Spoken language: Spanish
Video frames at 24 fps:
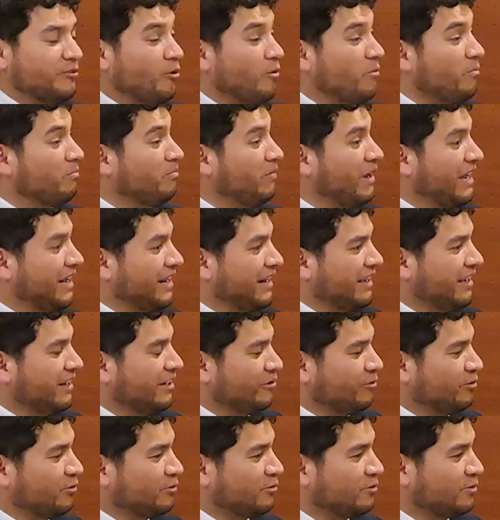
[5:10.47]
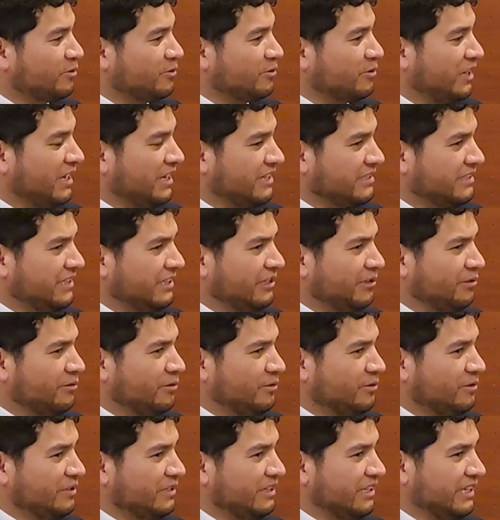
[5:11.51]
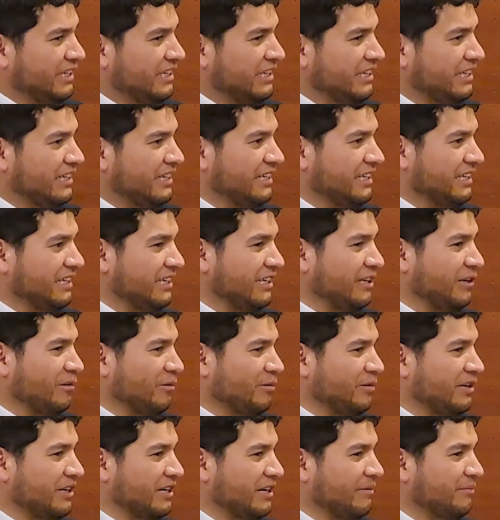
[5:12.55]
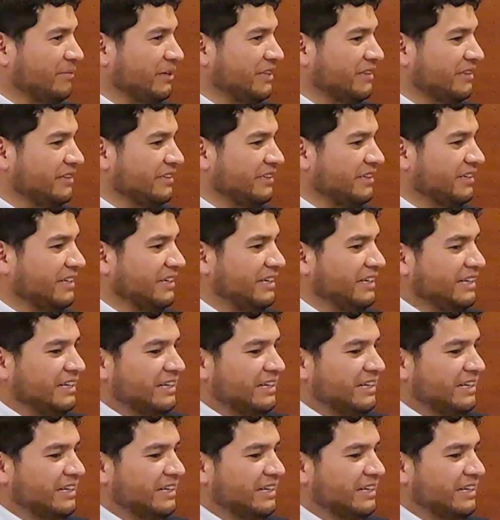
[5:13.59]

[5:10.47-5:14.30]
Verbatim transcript: compara los acentos y, lógicamente